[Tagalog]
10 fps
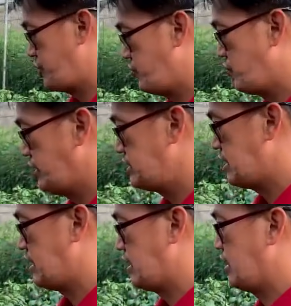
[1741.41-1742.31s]
do is,
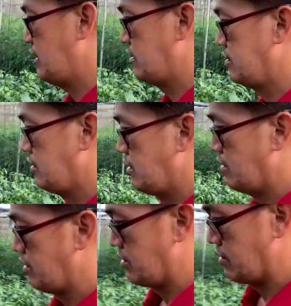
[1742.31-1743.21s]
uh,
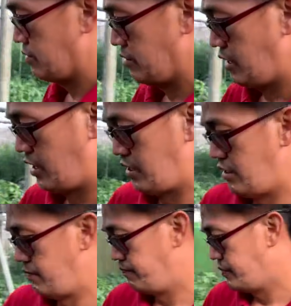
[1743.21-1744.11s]

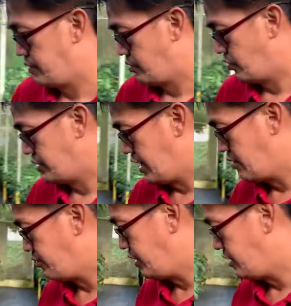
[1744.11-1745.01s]
um, on
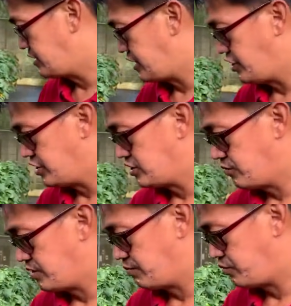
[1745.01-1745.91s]
every stages
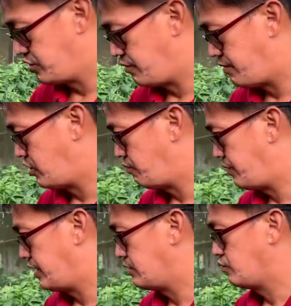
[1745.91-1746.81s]
of the fruit
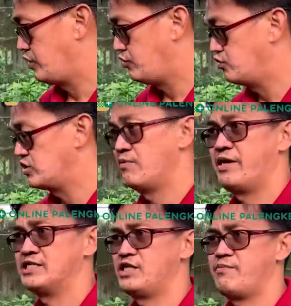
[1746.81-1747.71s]
development, we do some
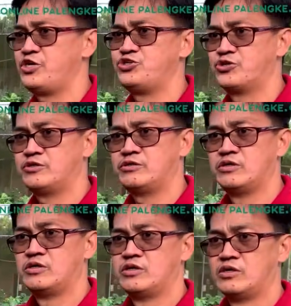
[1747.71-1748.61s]
estimation
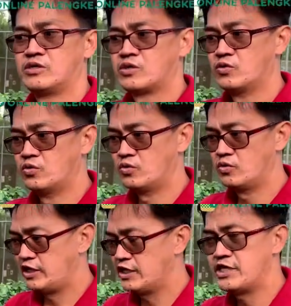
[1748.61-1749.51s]

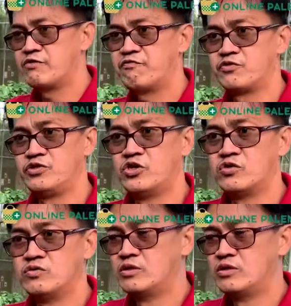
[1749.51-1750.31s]
kung ilan na yung fruit load.